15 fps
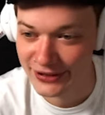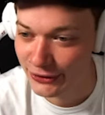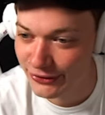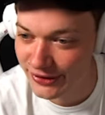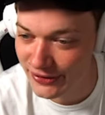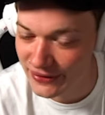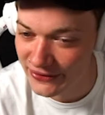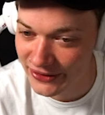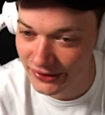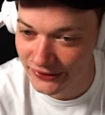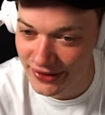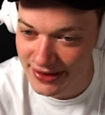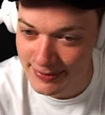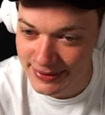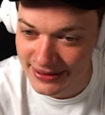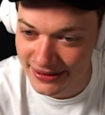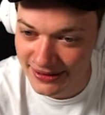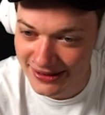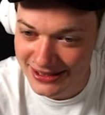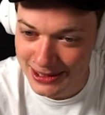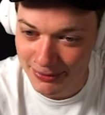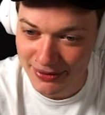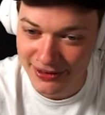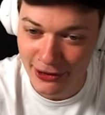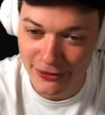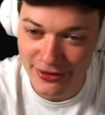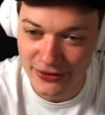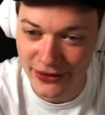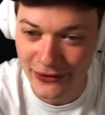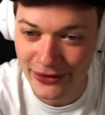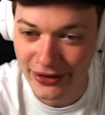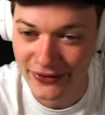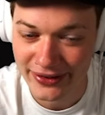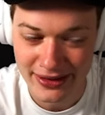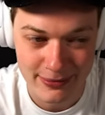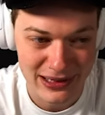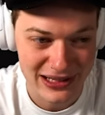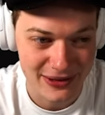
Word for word: 1200 war es am Ende, ne? Ich glaube, 1200 waren es am